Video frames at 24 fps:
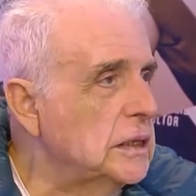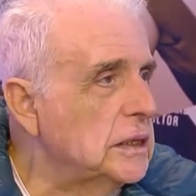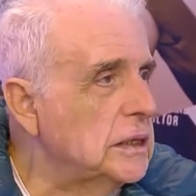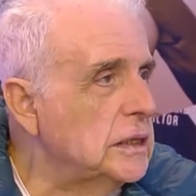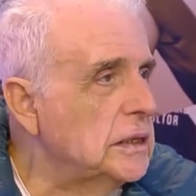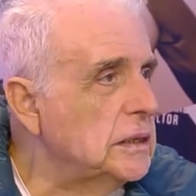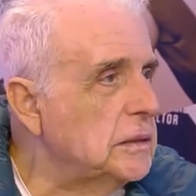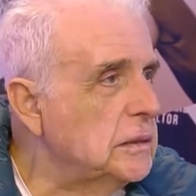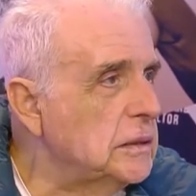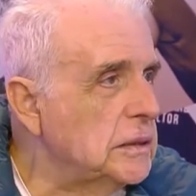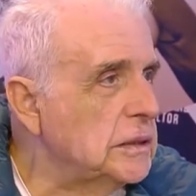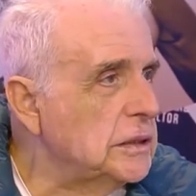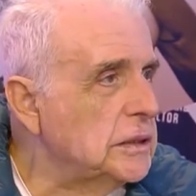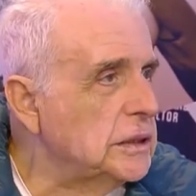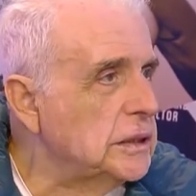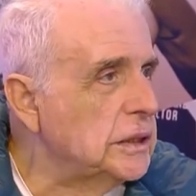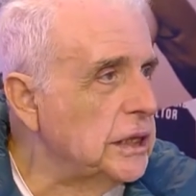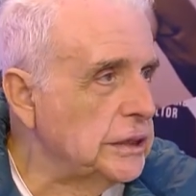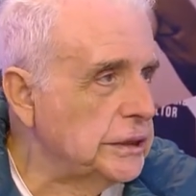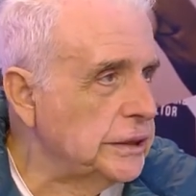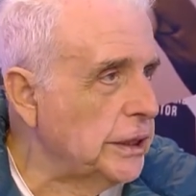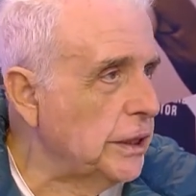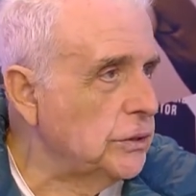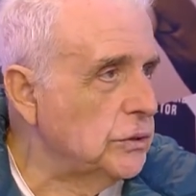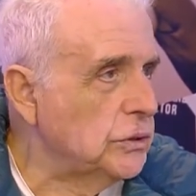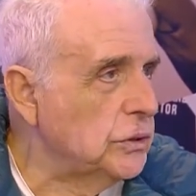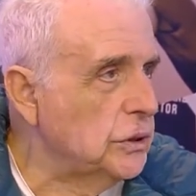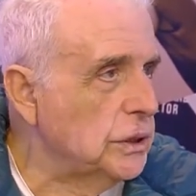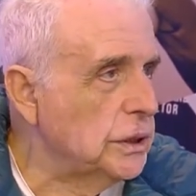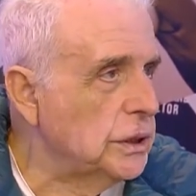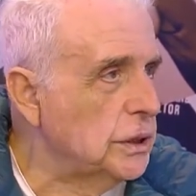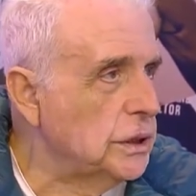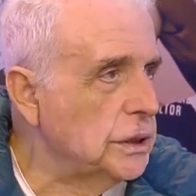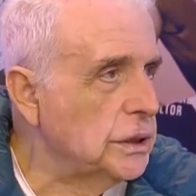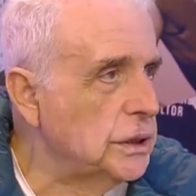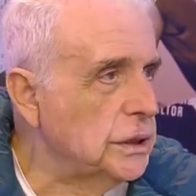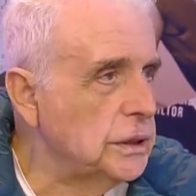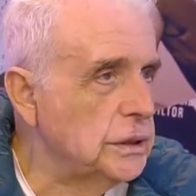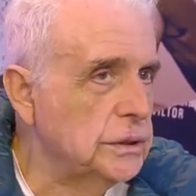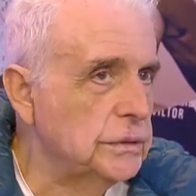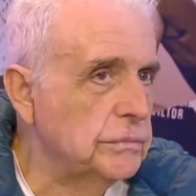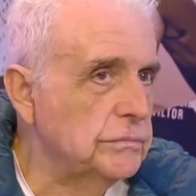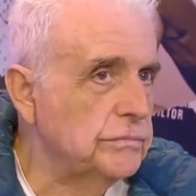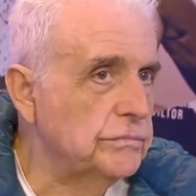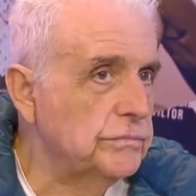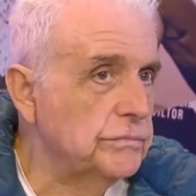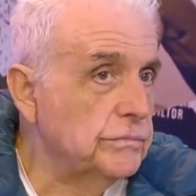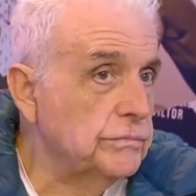eh, tratando
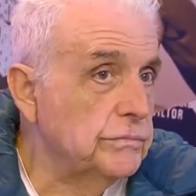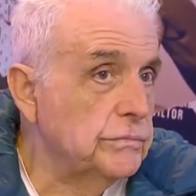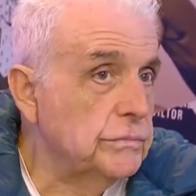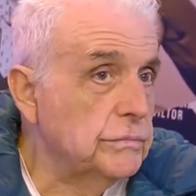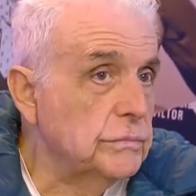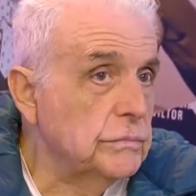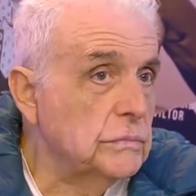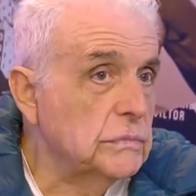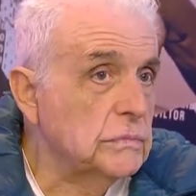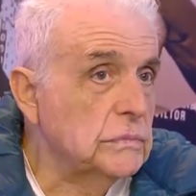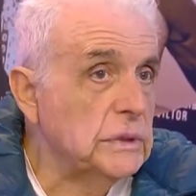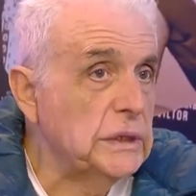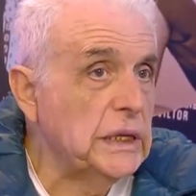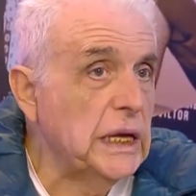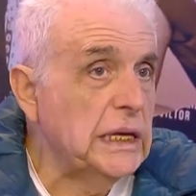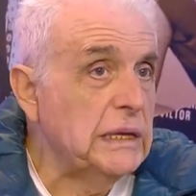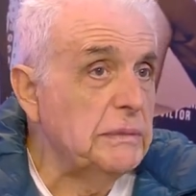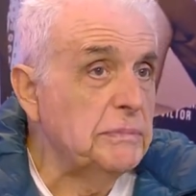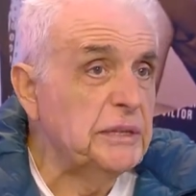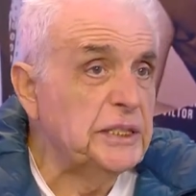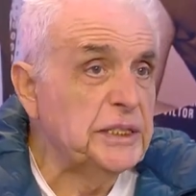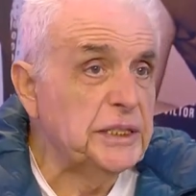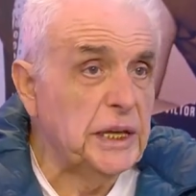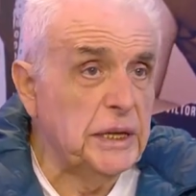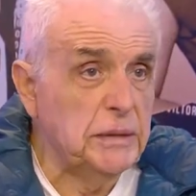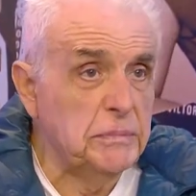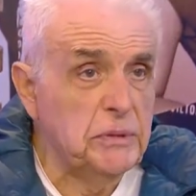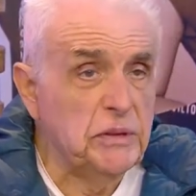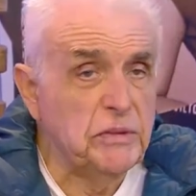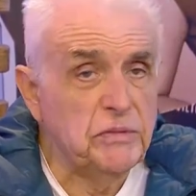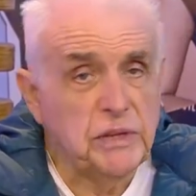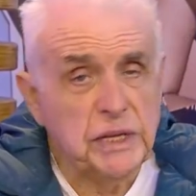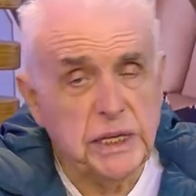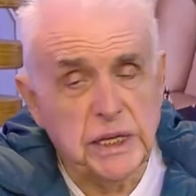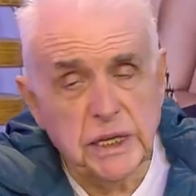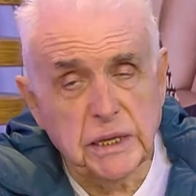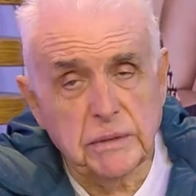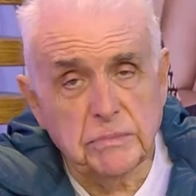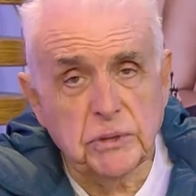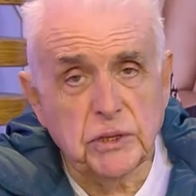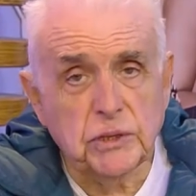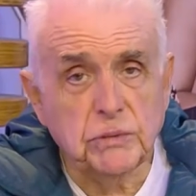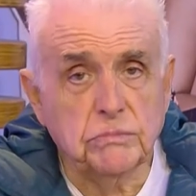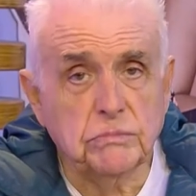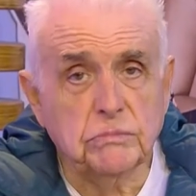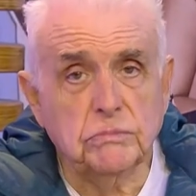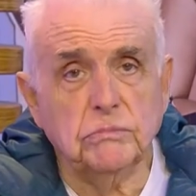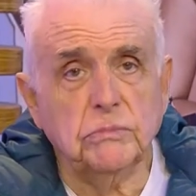de de alimentarme
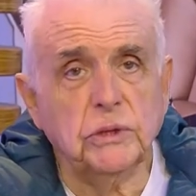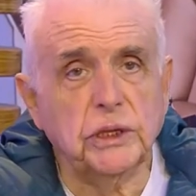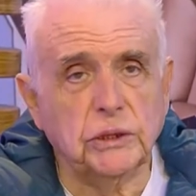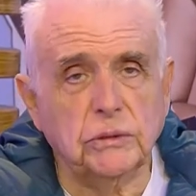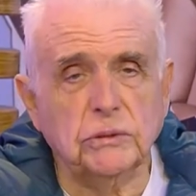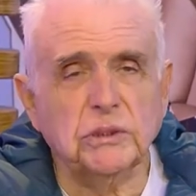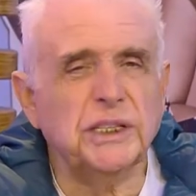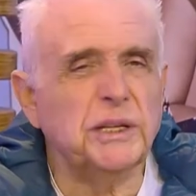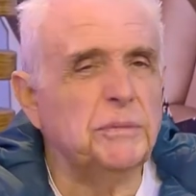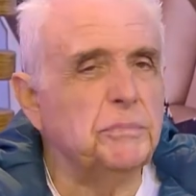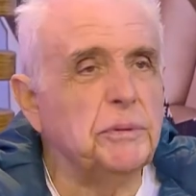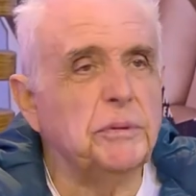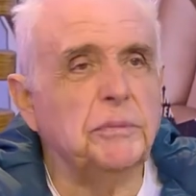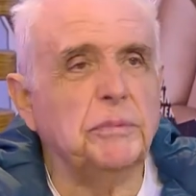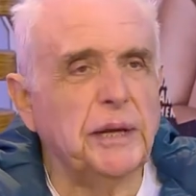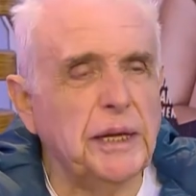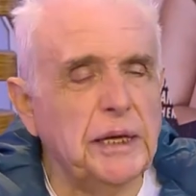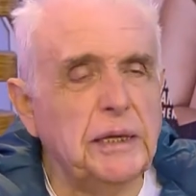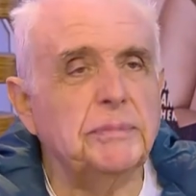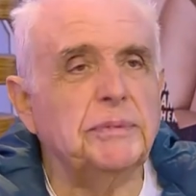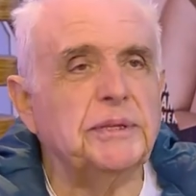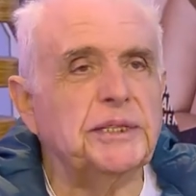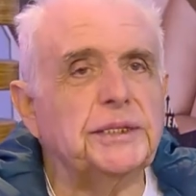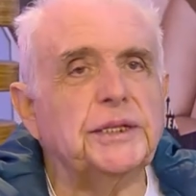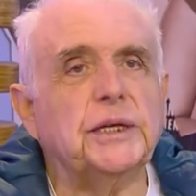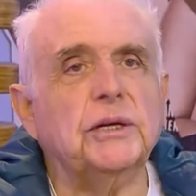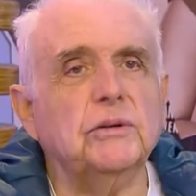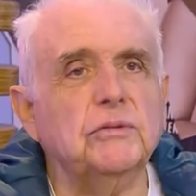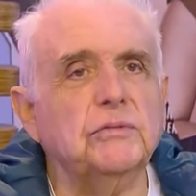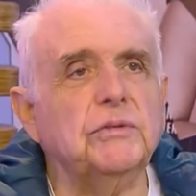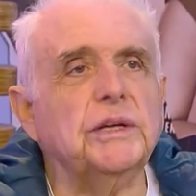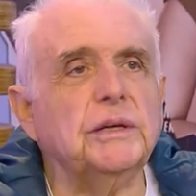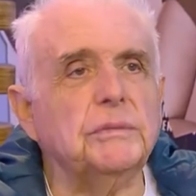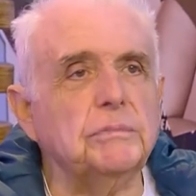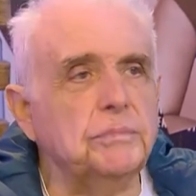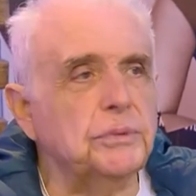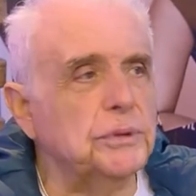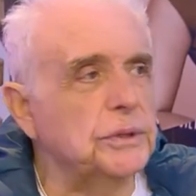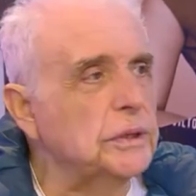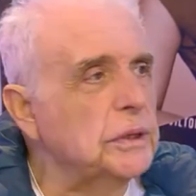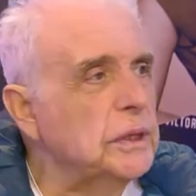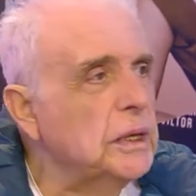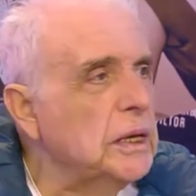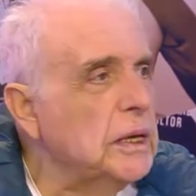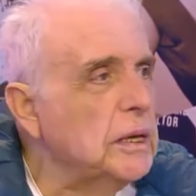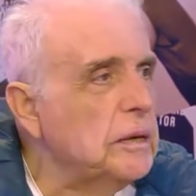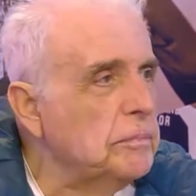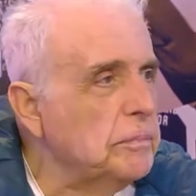bien, bueno, siempre me he alimentado bien, pues,
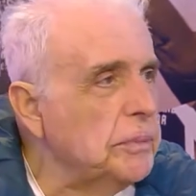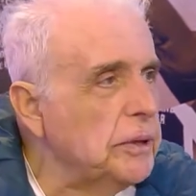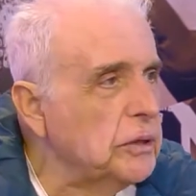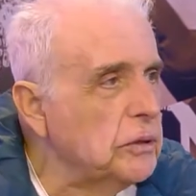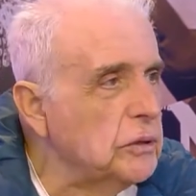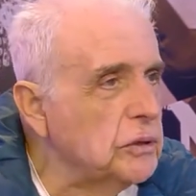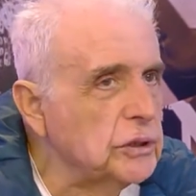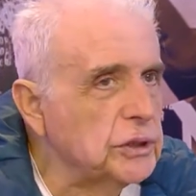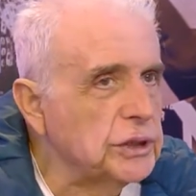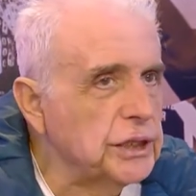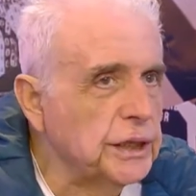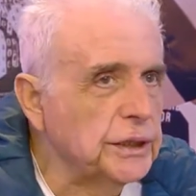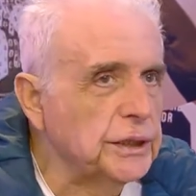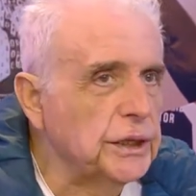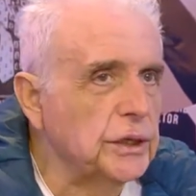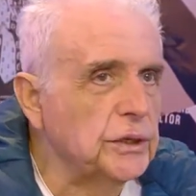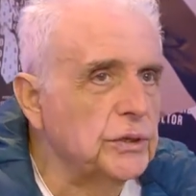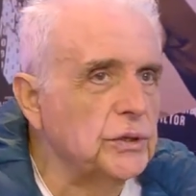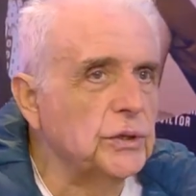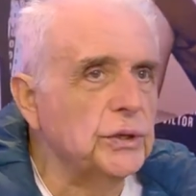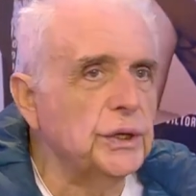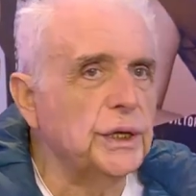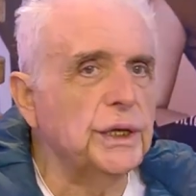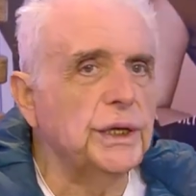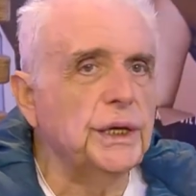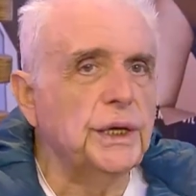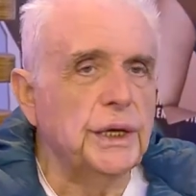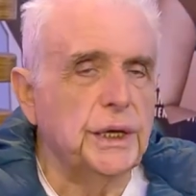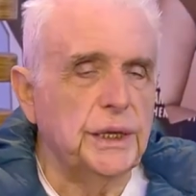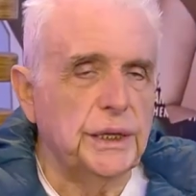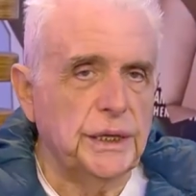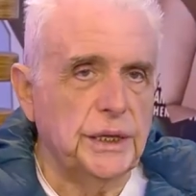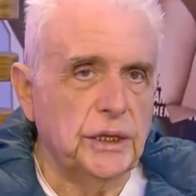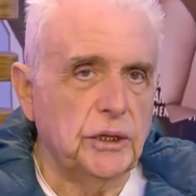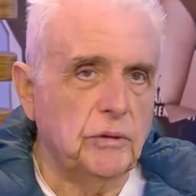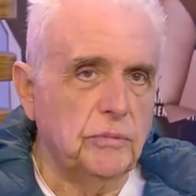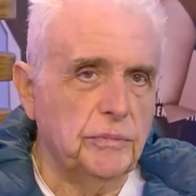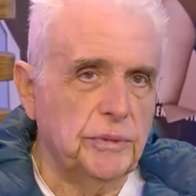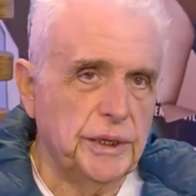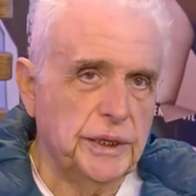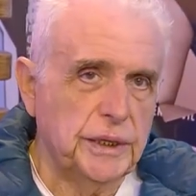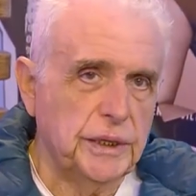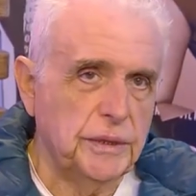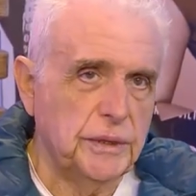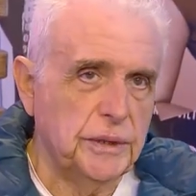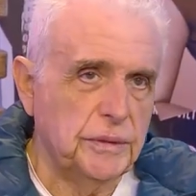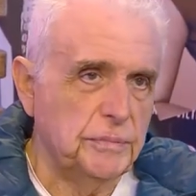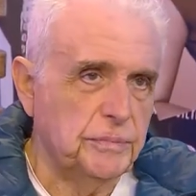pero tratando de,
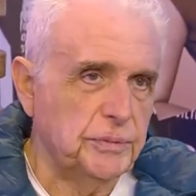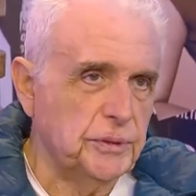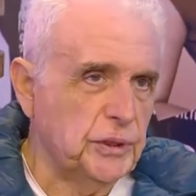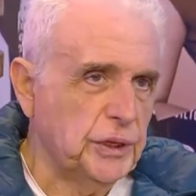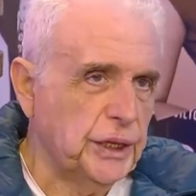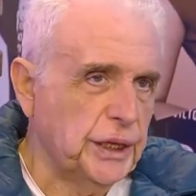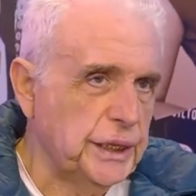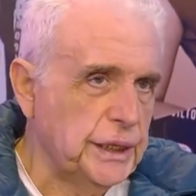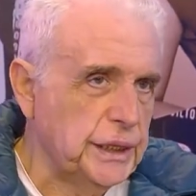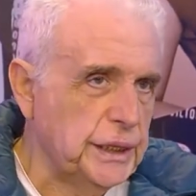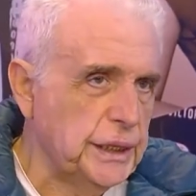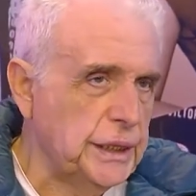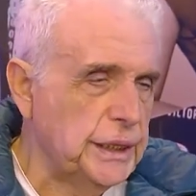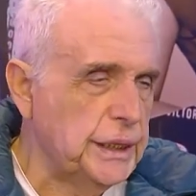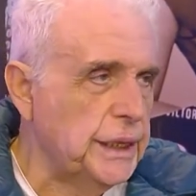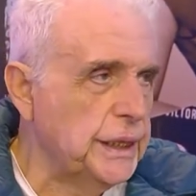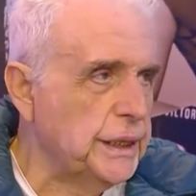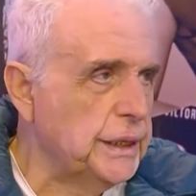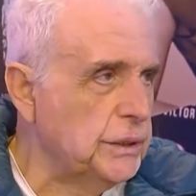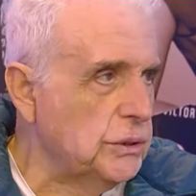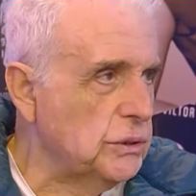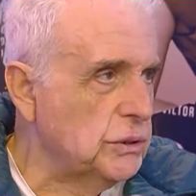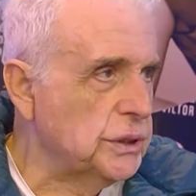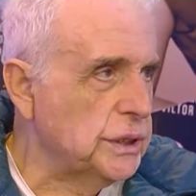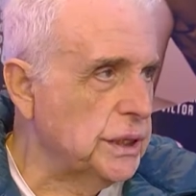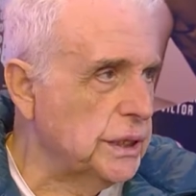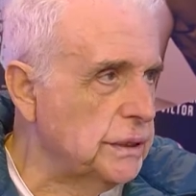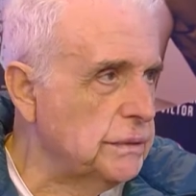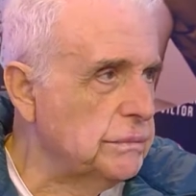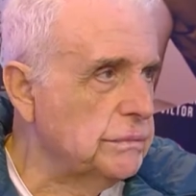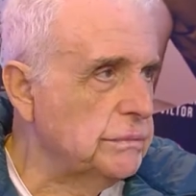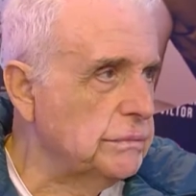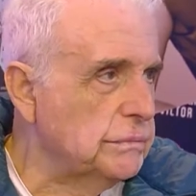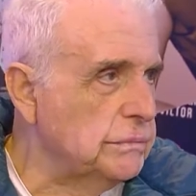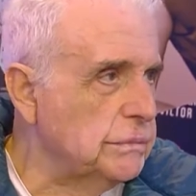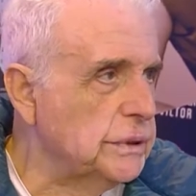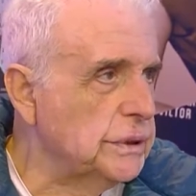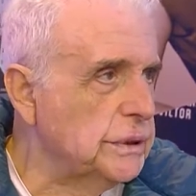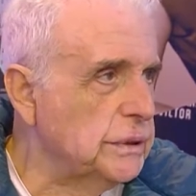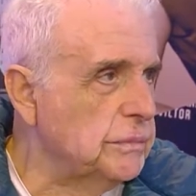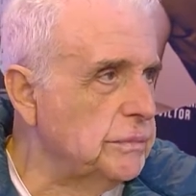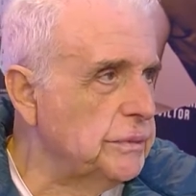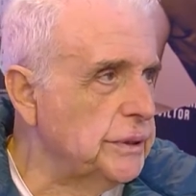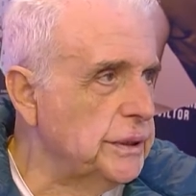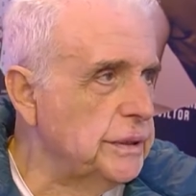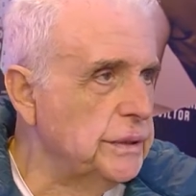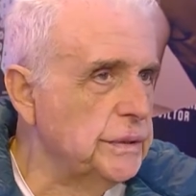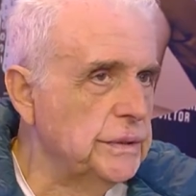comer eh, proteínas y cosas que
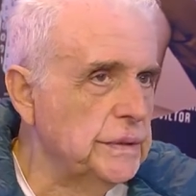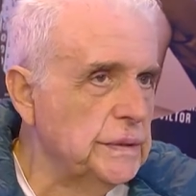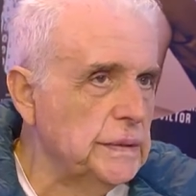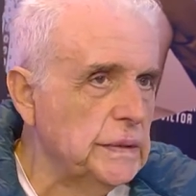me